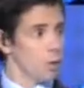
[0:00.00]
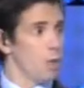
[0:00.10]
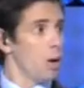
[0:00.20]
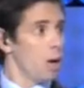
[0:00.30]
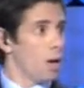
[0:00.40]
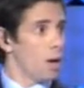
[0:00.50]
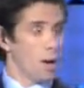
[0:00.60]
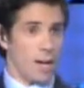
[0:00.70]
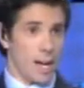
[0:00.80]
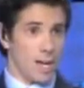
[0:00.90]
El gallinero,
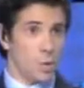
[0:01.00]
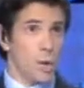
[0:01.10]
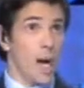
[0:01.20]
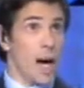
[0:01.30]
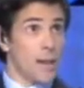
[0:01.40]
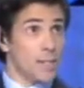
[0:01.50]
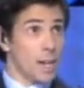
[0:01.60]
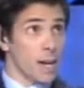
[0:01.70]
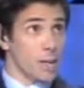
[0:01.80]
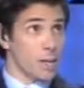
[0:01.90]
La cazuela hacia
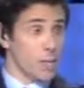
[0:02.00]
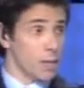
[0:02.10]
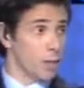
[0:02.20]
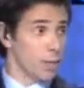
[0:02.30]
el gallinero.